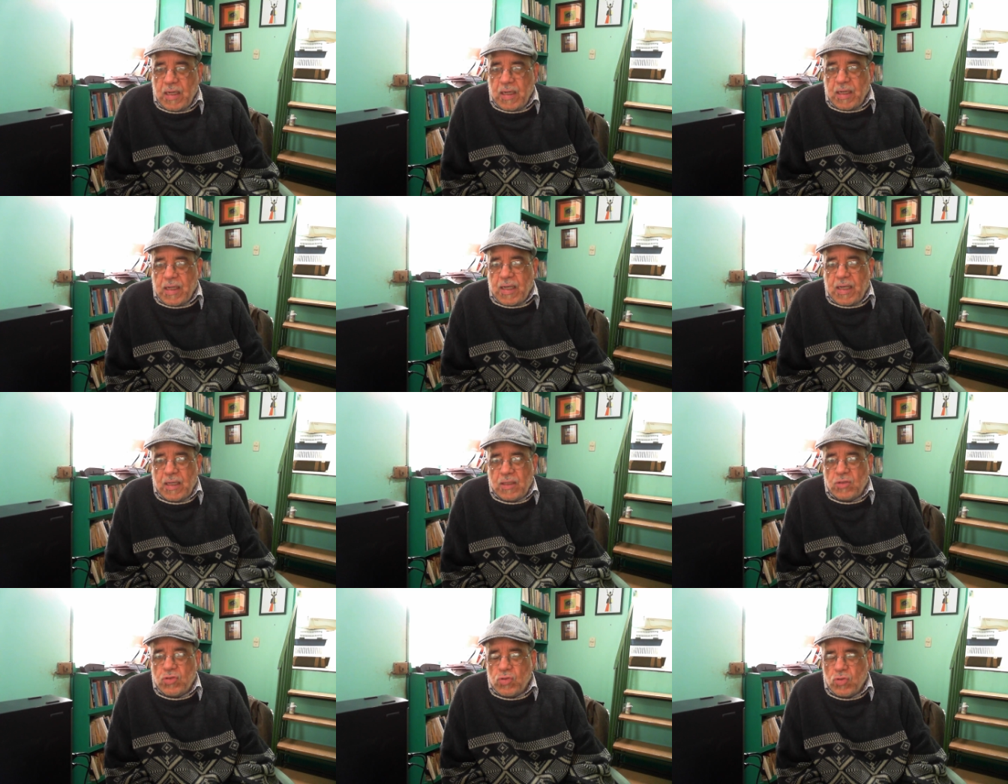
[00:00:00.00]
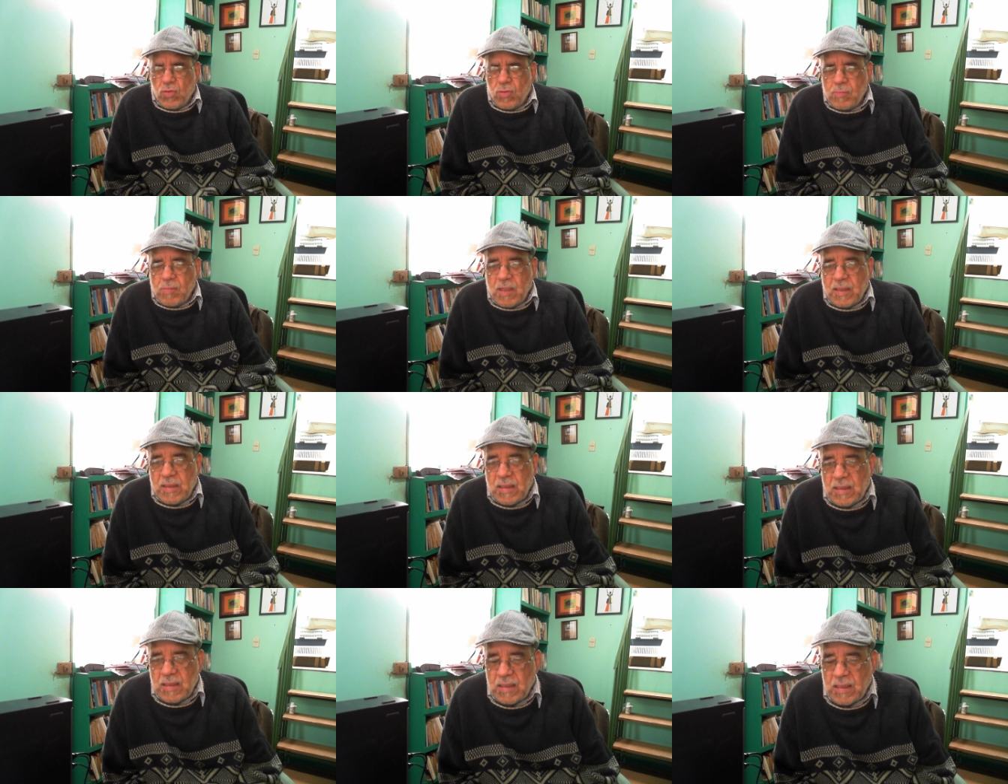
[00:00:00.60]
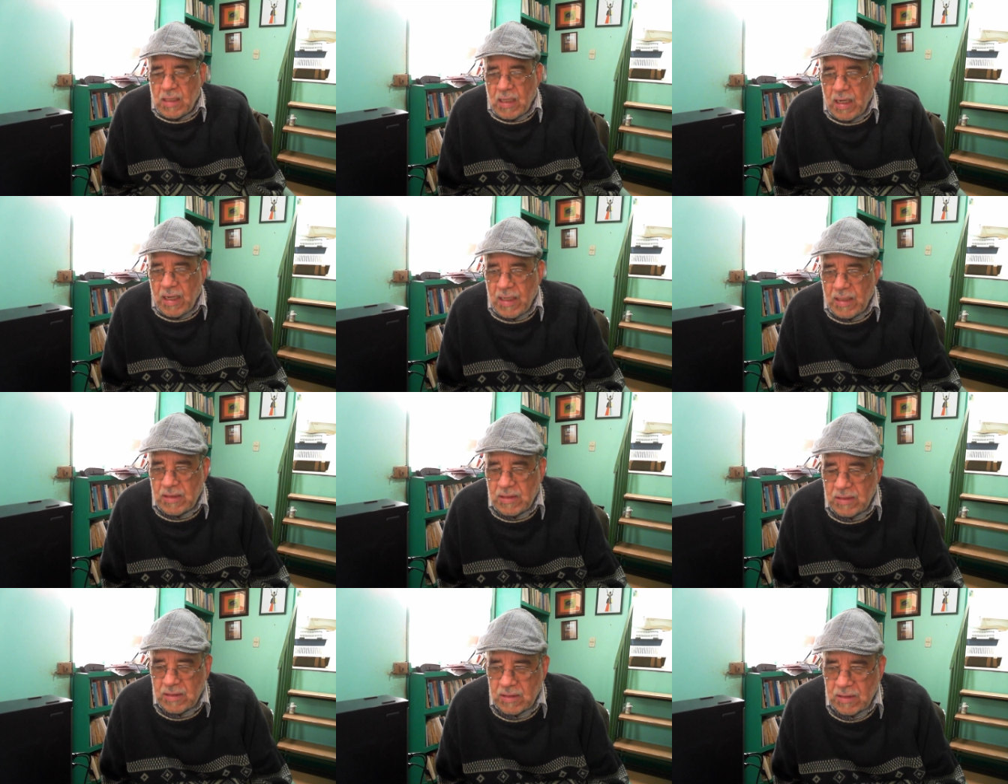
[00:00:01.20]
que suman
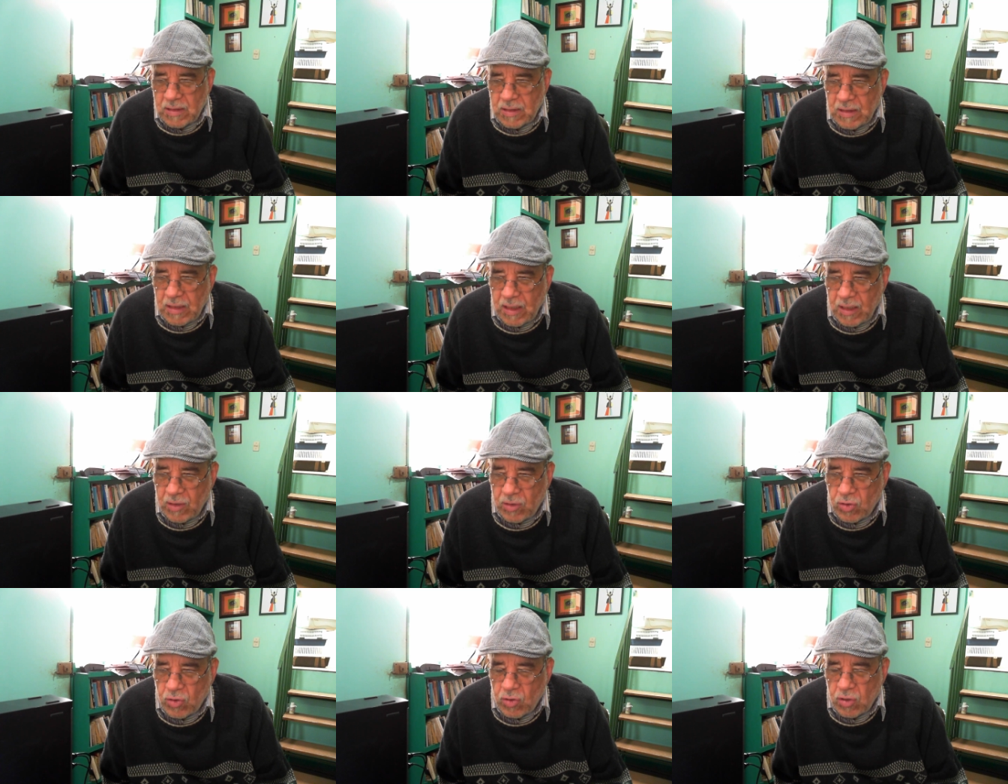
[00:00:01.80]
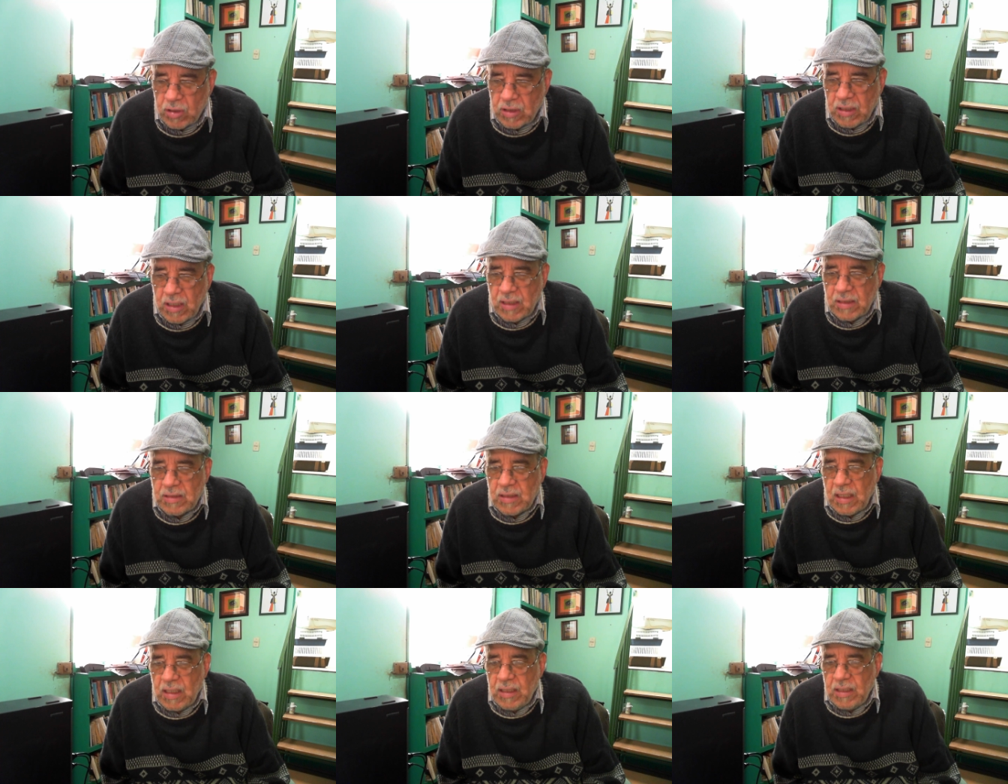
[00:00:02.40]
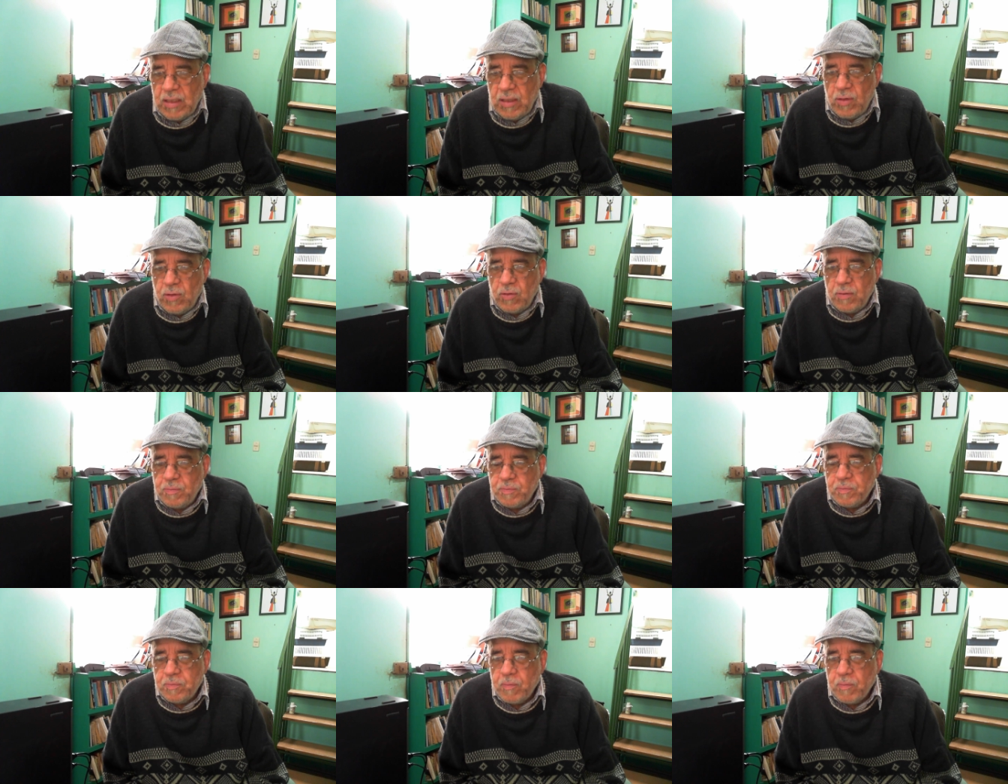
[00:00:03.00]
tres derrotas al hilo